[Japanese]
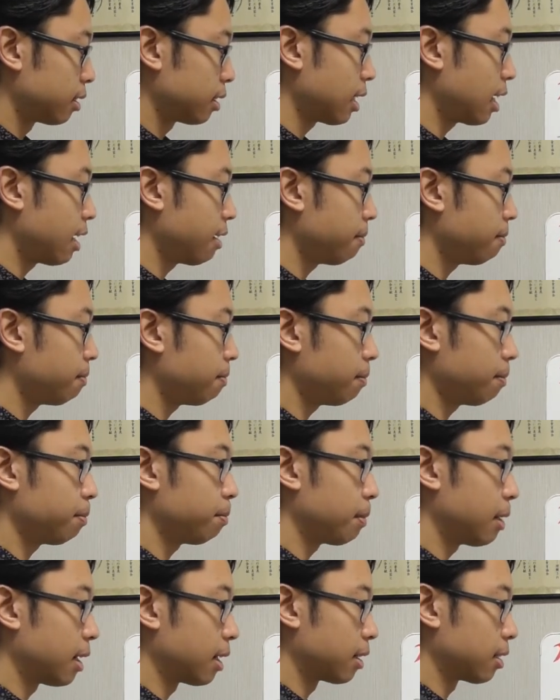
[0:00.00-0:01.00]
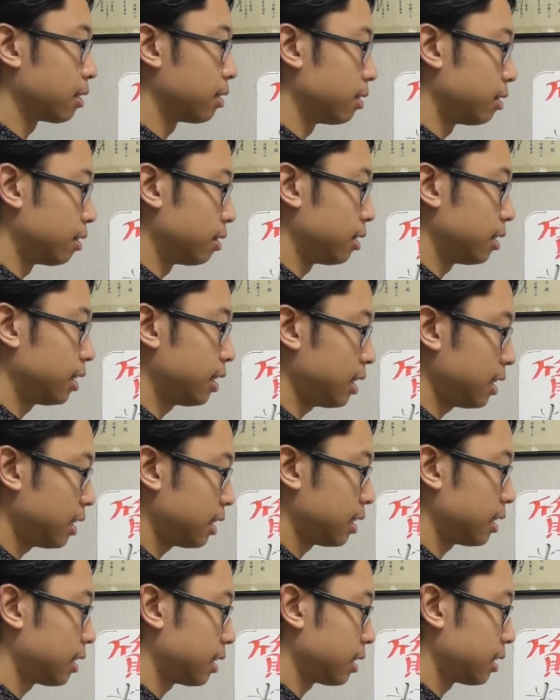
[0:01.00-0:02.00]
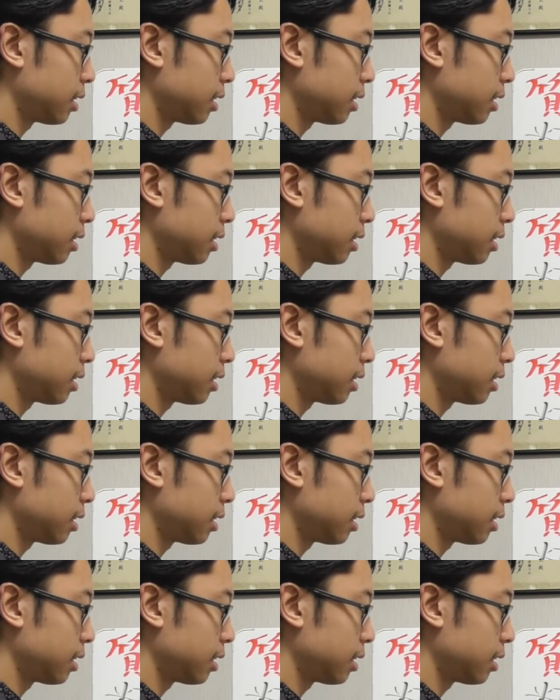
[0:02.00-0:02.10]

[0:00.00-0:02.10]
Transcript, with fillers: タンパク脂質